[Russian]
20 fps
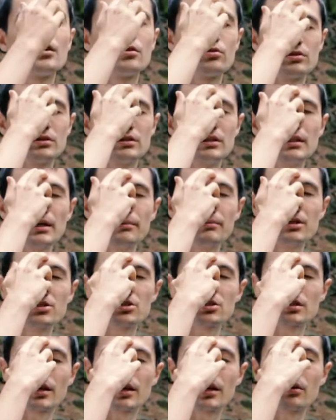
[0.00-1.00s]
То есть
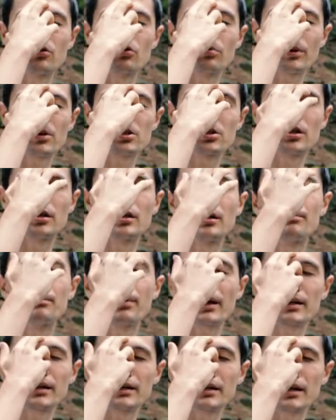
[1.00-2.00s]
динамические упражнения,
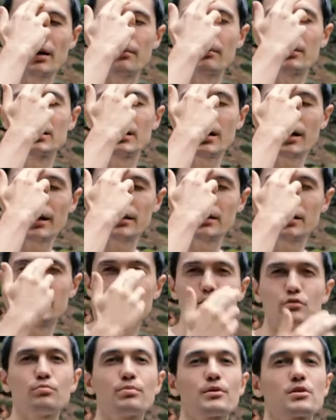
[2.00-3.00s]
пранаяма,
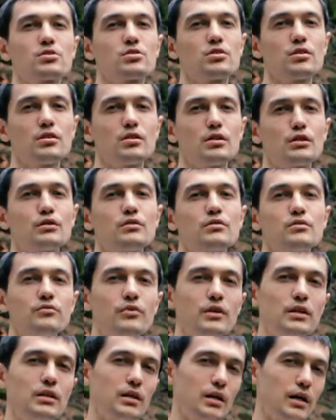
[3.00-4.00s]
дыхательное упражнение,
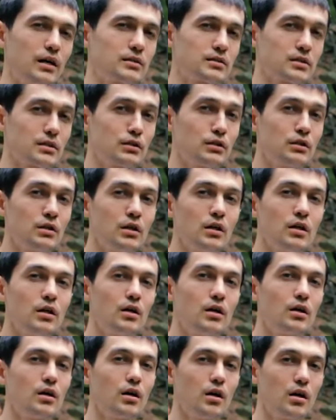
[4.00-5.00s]
виньяса
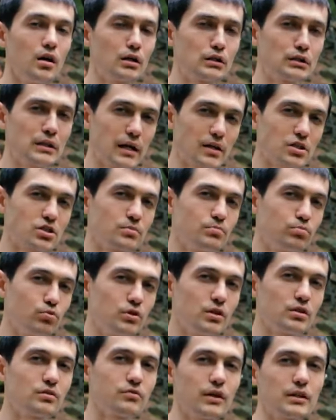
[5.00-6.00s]
э, также
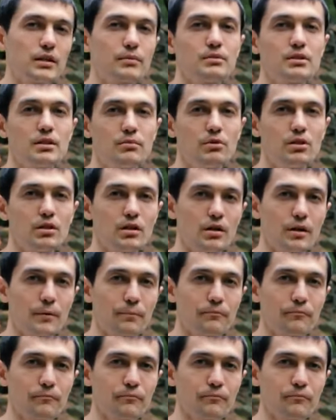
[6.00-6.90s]
будет в этом семинаре.